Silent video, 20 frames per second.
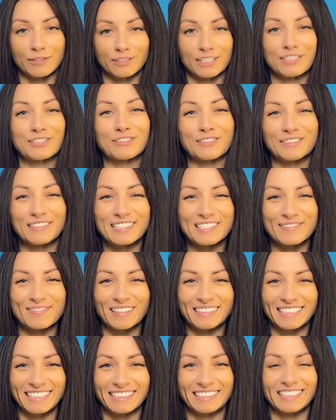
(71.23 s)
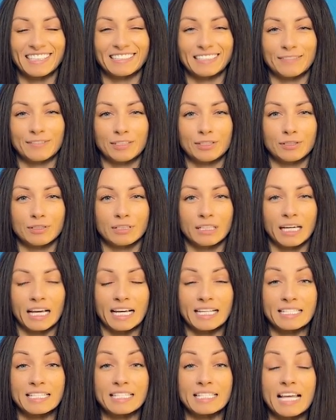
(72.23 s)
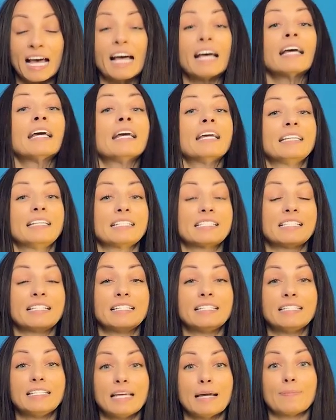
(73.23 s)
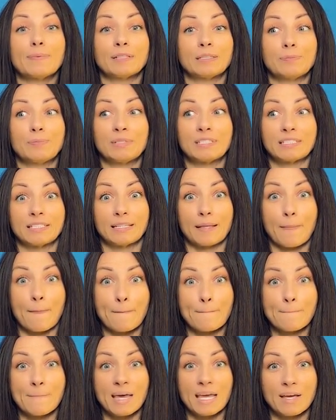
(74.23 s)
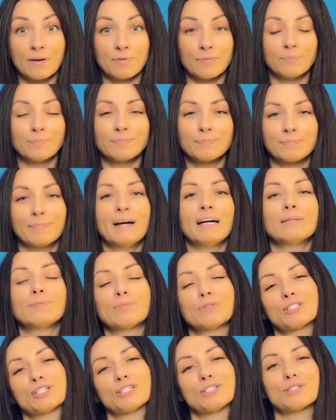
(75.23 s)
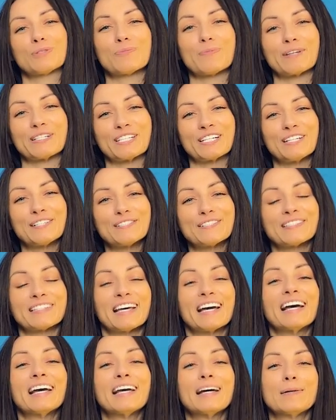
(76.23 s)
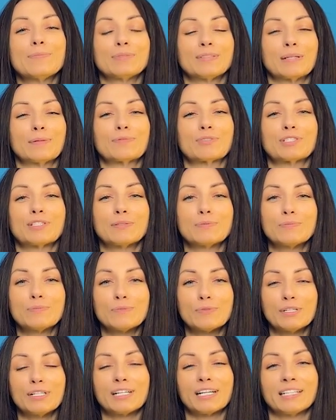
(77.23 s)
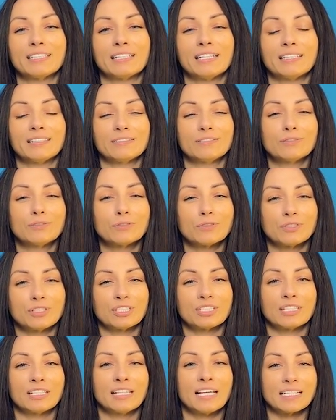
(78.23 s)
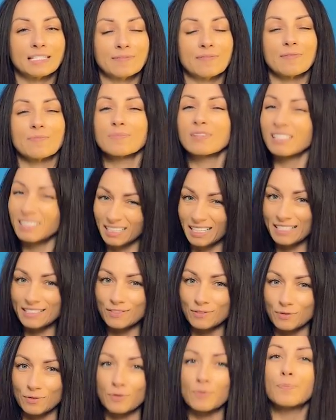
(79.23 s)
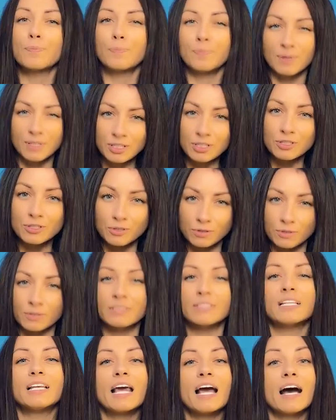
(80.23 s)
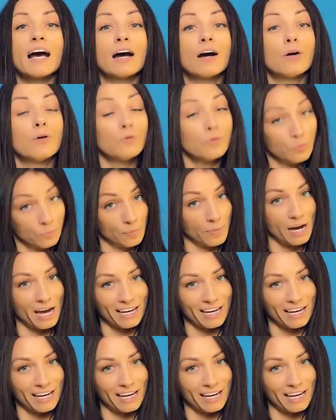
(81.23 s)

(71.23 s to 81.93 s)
Так что досмотрите это видео до конца. Если не подписаны, бэм, подпишитесь, пожалуйста, потому что мой канал точно даст вам классную пищу для ума.